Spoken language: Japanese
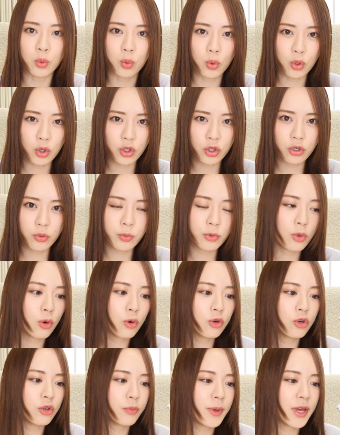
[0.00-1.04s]
の
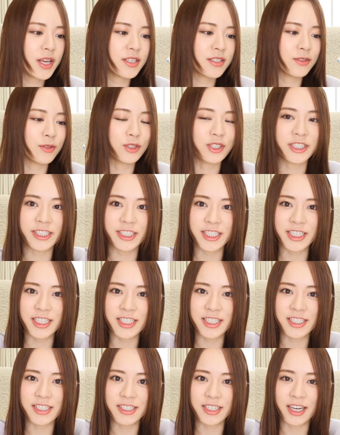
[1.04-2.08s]
オイルブロックベースの
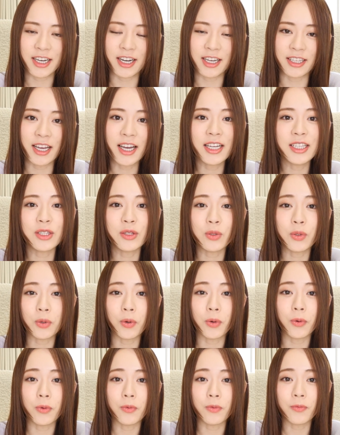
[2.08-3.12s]
シリーズからなんと
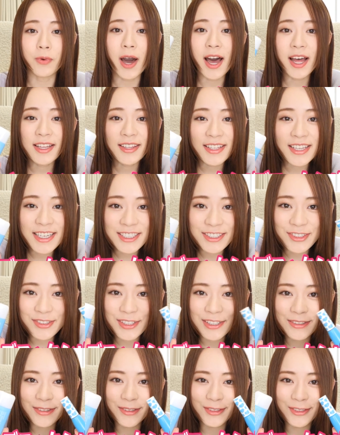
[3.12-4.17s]
ファンデーション
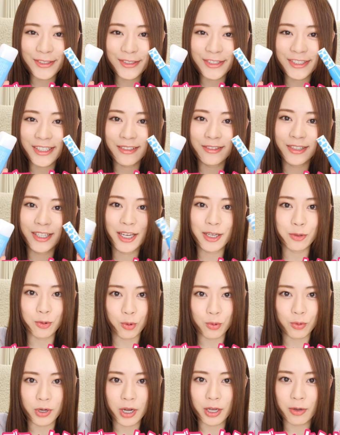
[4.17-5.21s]
が登場したので、
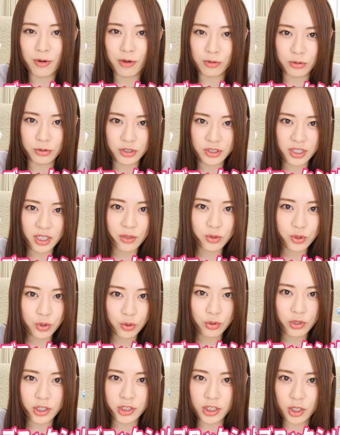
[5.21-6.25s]
今回はこちらを
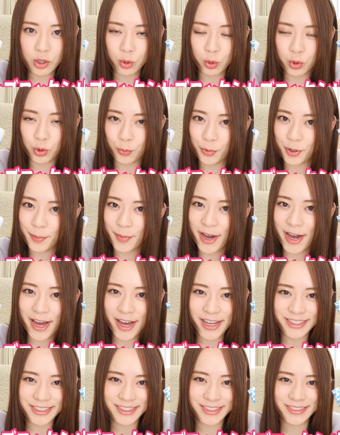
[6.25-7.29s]
紹介していこうと思い
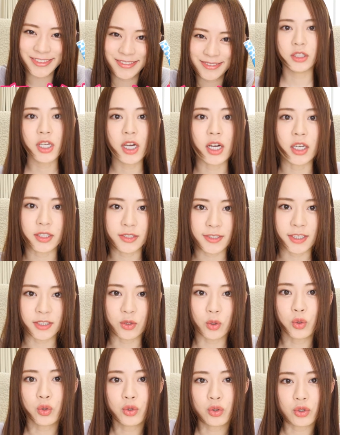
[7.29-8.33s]
ます。じゃあ早
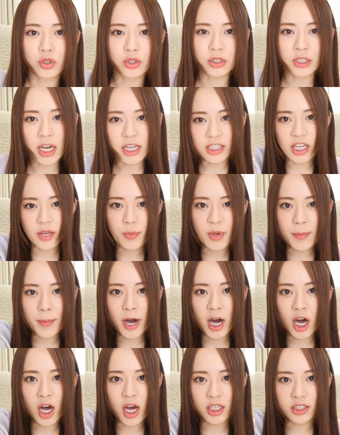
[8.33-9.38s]
速使ってみ
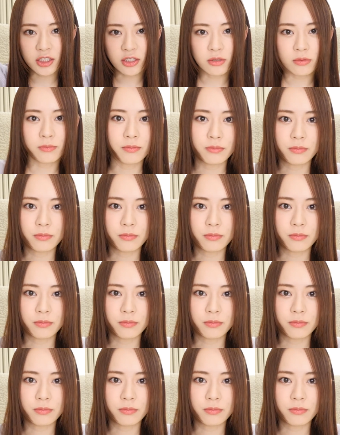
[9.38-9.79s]
ます。